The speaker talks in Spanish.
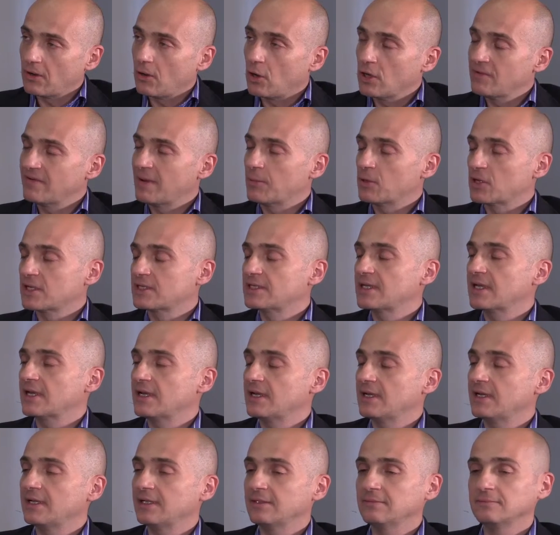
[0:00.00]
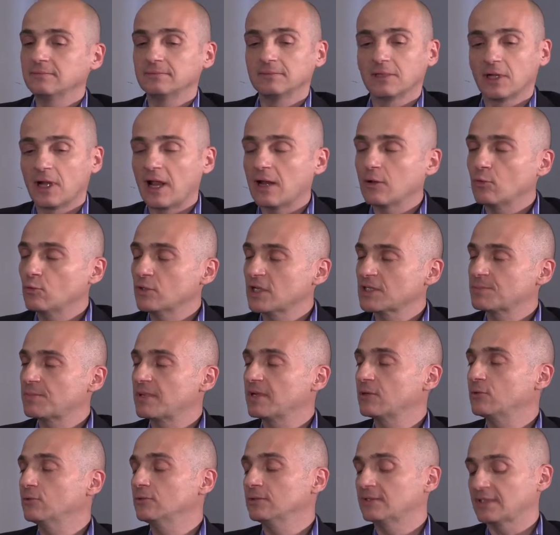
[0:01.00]
hoy vamos a hacerle algunas
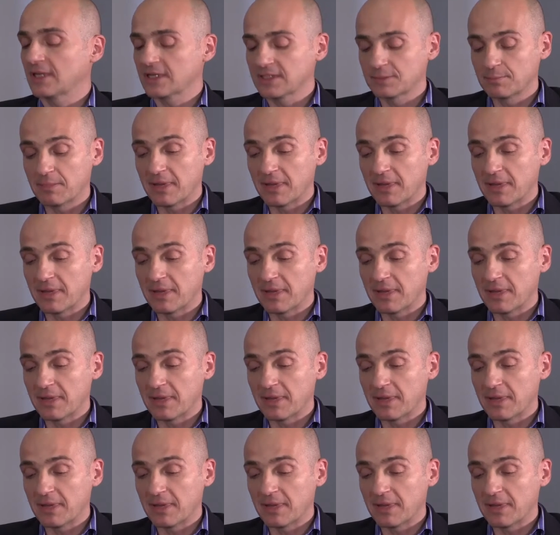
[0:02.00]
preguntas